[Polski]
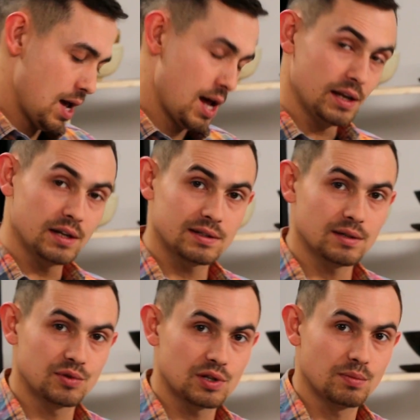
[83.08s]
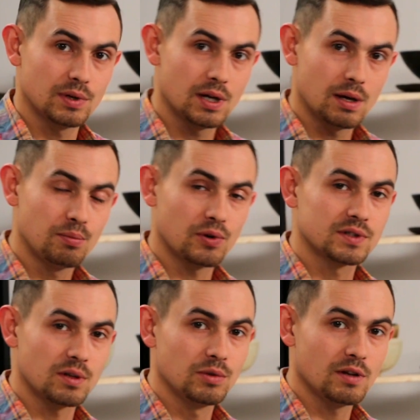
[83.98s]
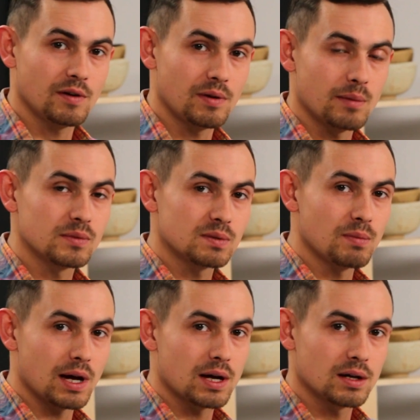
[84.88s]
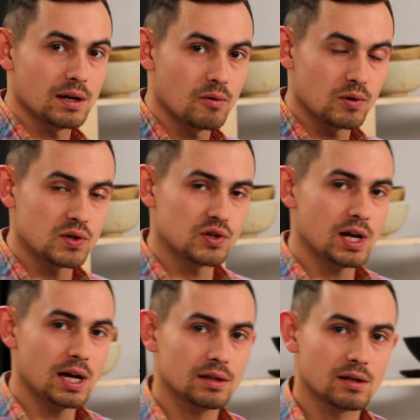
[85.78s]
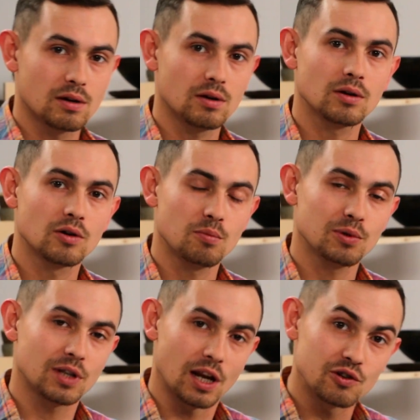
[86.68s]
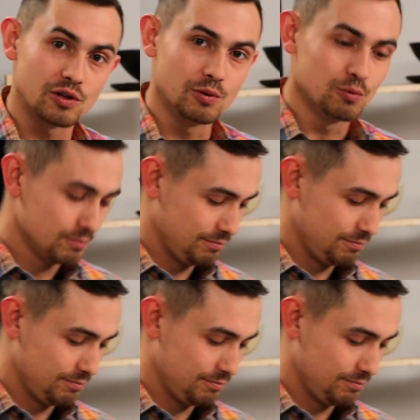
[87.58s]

A nie chcemy, żeby por zdominował nam smak e, łososia, tylko go podkreślił.